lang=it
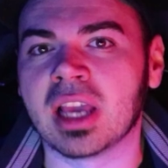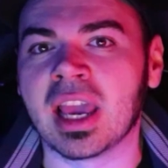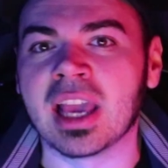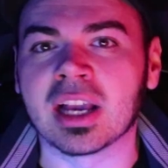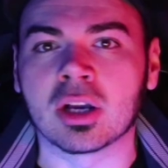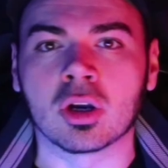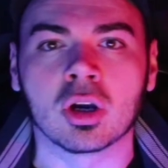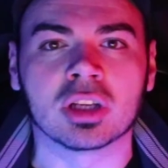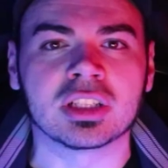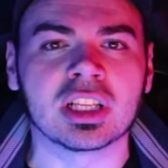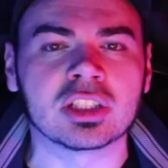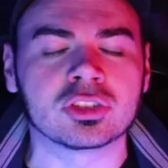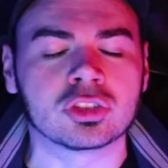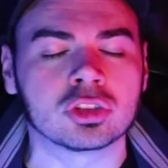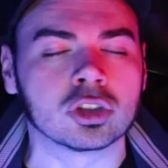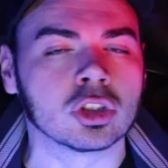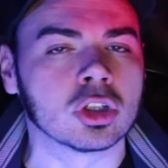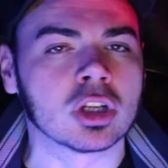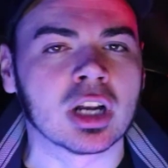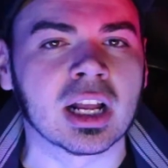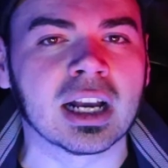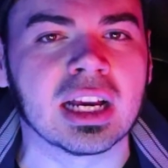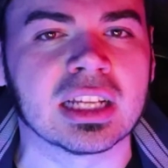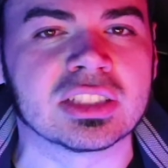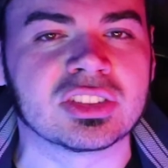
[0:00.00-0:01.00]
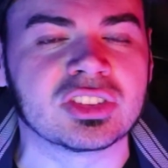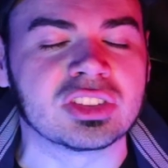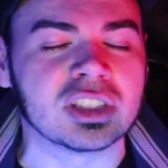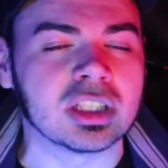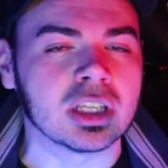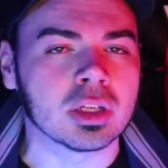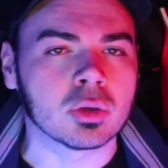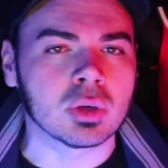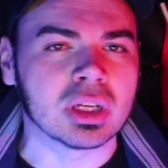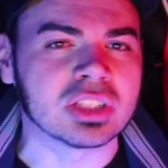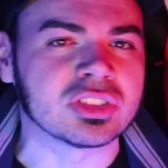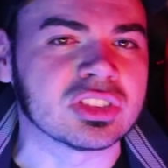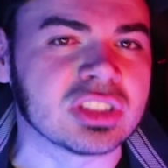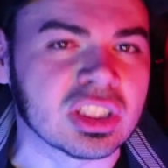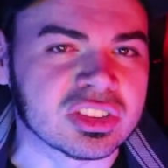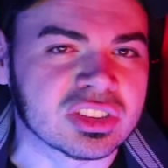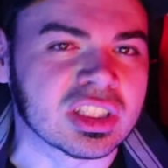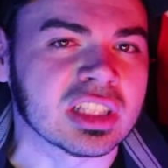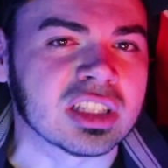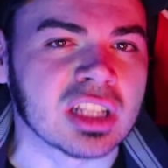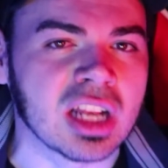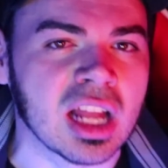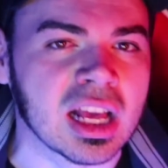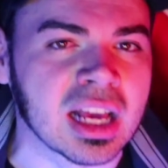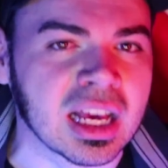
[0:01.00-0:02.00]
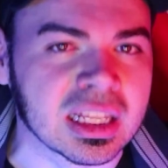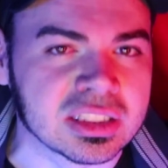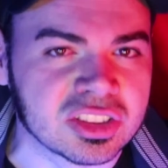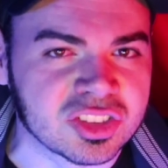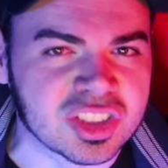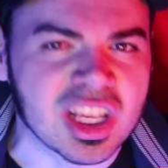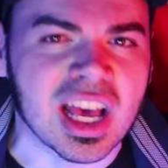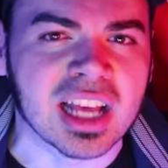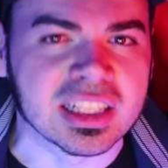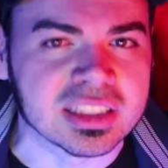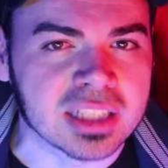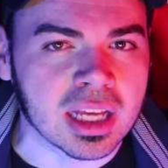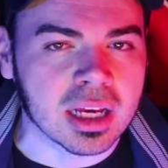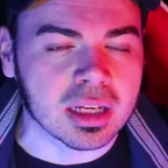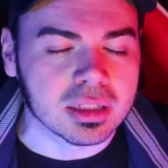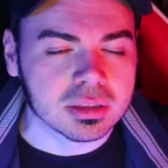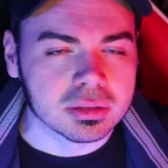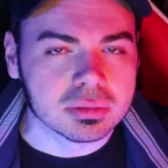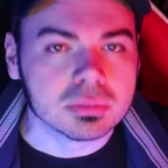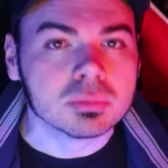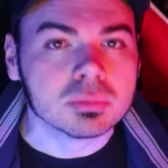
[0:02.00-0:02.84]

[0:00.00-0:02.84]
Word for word: Ecco, adesso ragazzi, questa è stata la cazzata.